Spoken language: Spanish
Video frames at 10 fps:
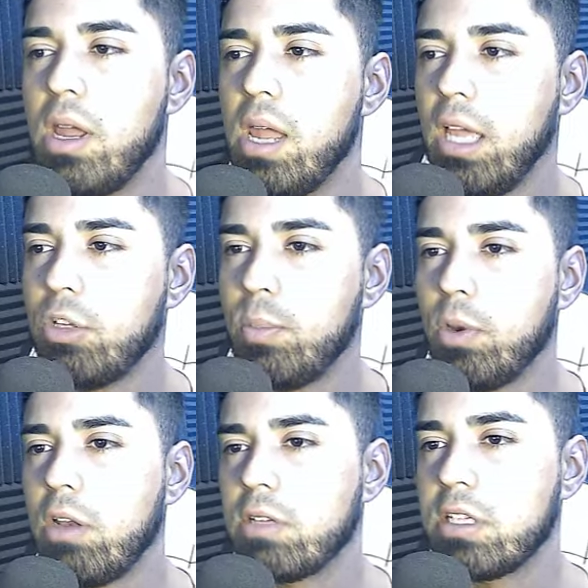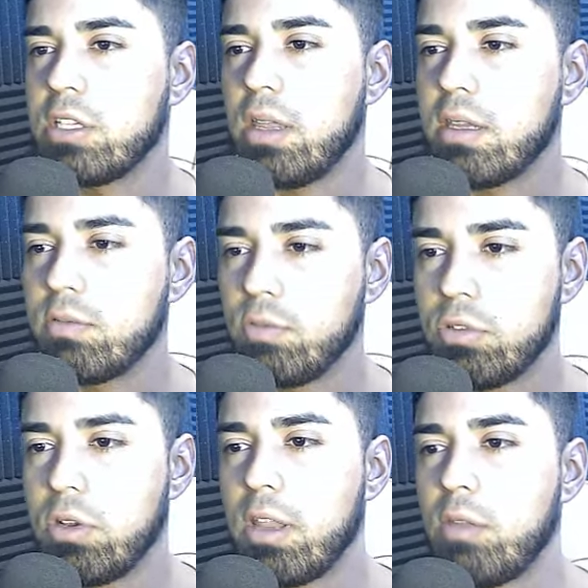Esto es porque los exchanges
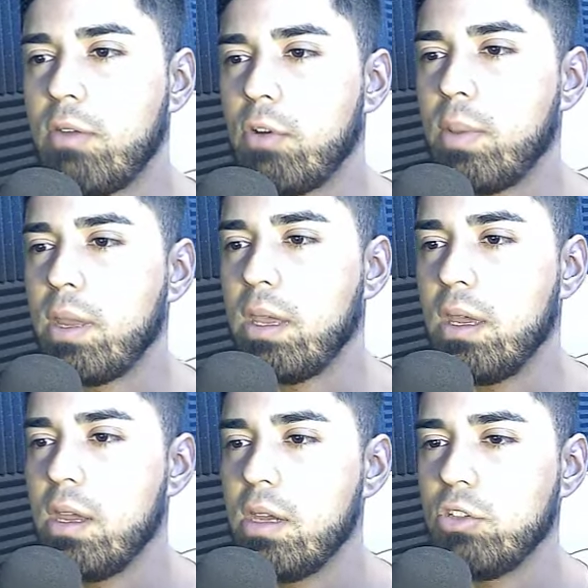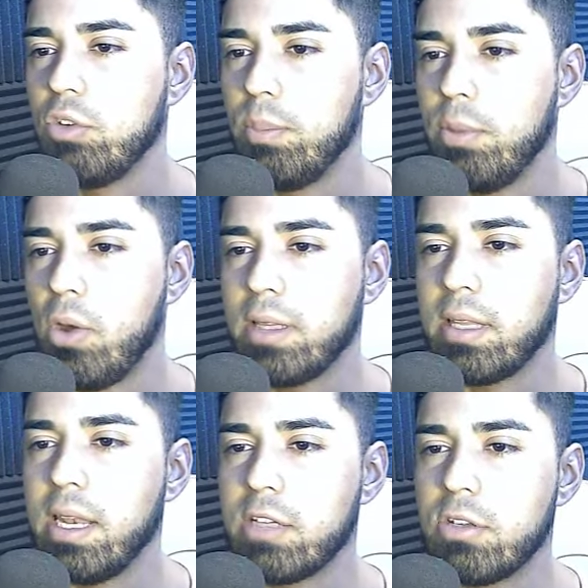funcionan de una forma en que yo envío a esta
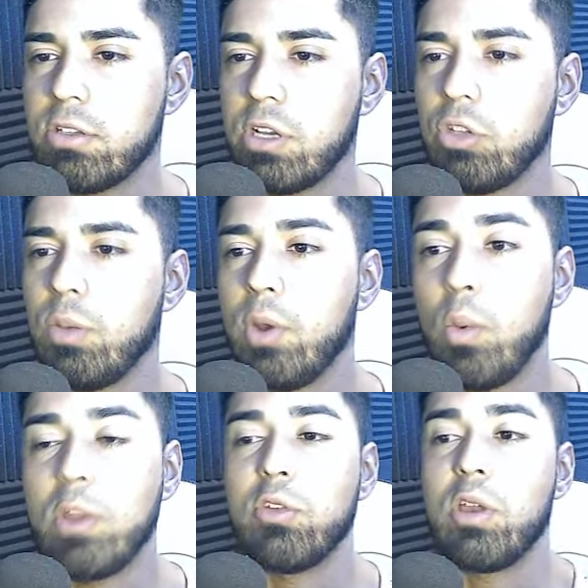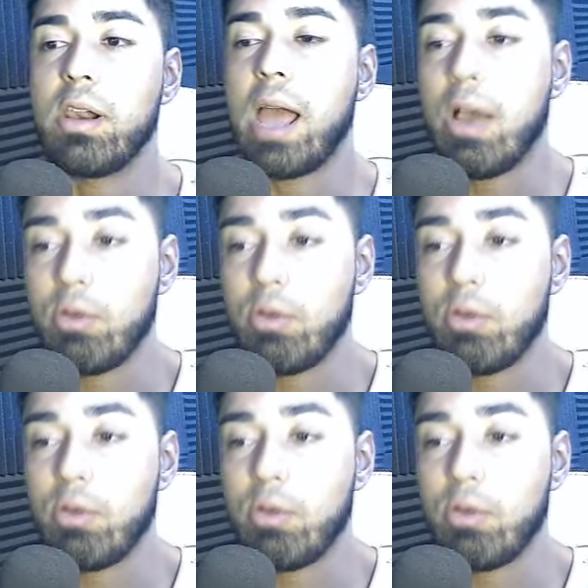dirección, ¿cierto? Pero cuando yo hago el